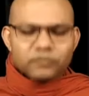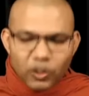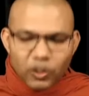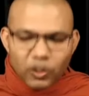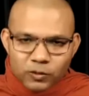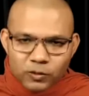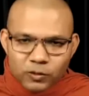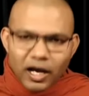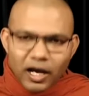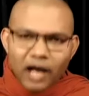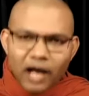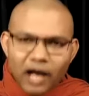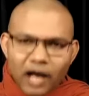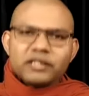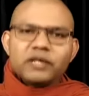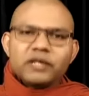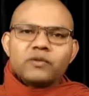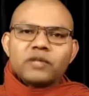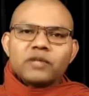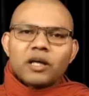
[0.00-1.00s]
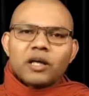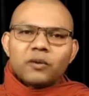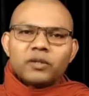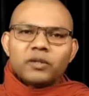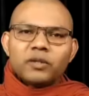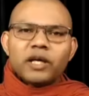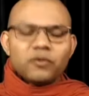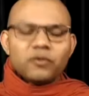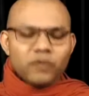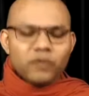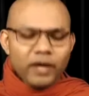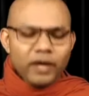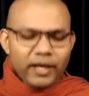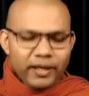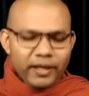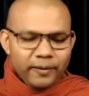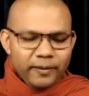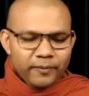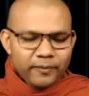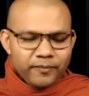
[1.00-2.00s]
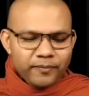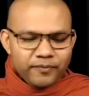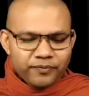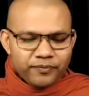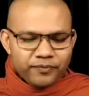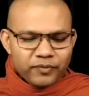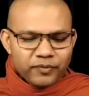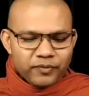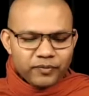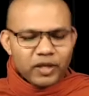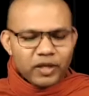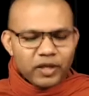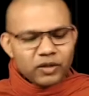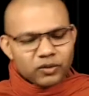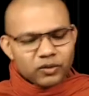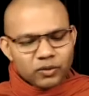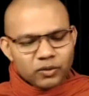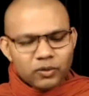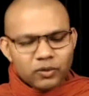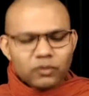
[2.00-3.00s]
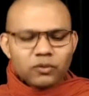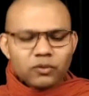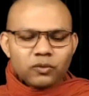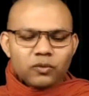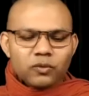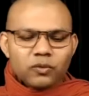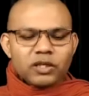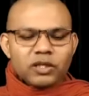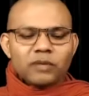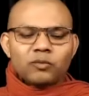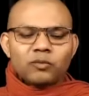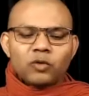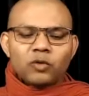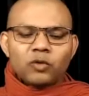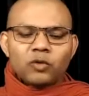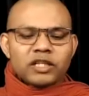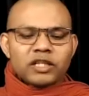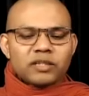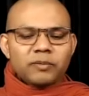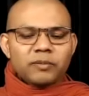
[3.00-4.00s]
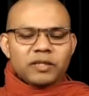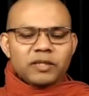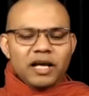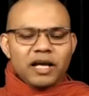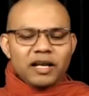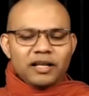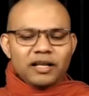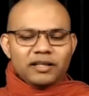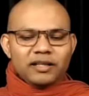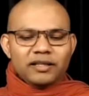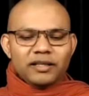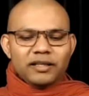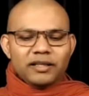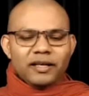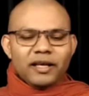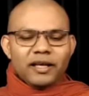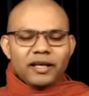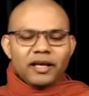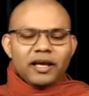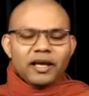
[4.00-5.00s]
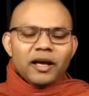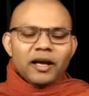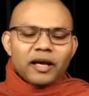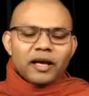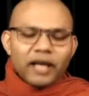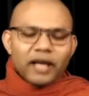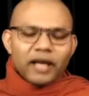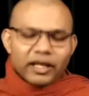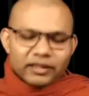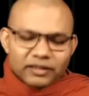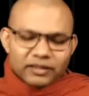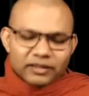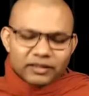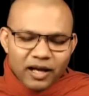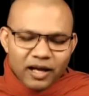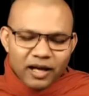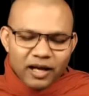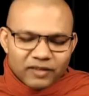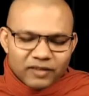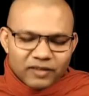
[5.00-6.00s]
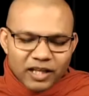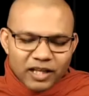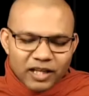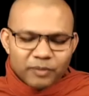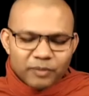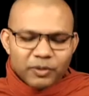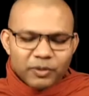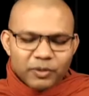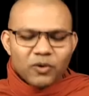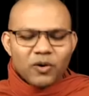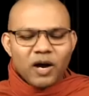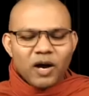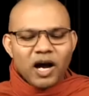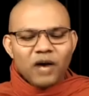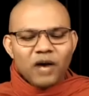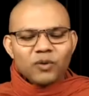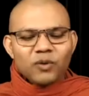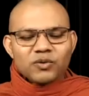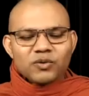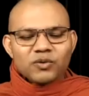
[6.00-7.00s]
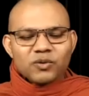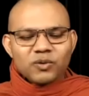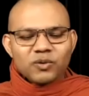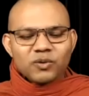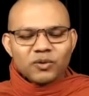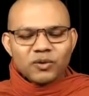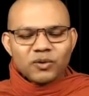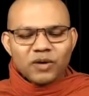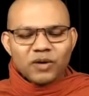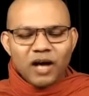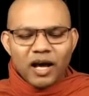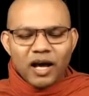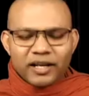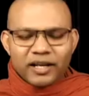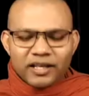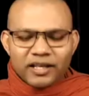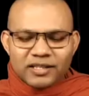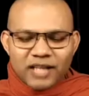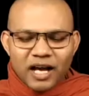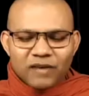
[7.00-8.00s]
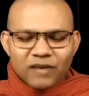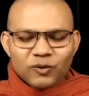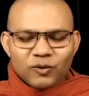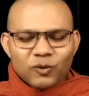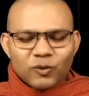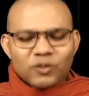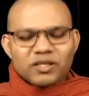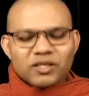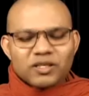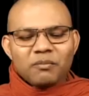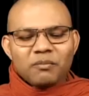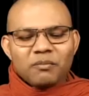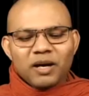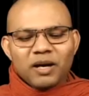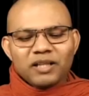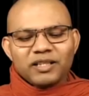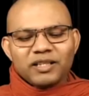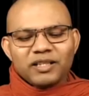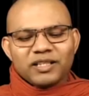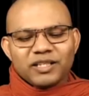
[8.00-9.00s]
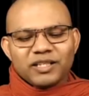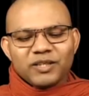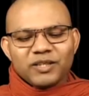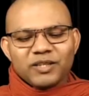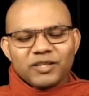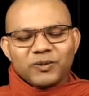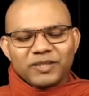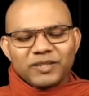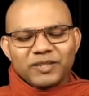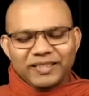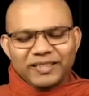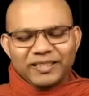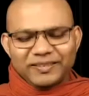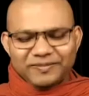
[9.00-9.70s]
उस कारण से उसका उदय हुआ है तो कुशल मूलन से पजान नाते एतावतापि को आओसो आर्य साहब को सम्मादिट्ठी होती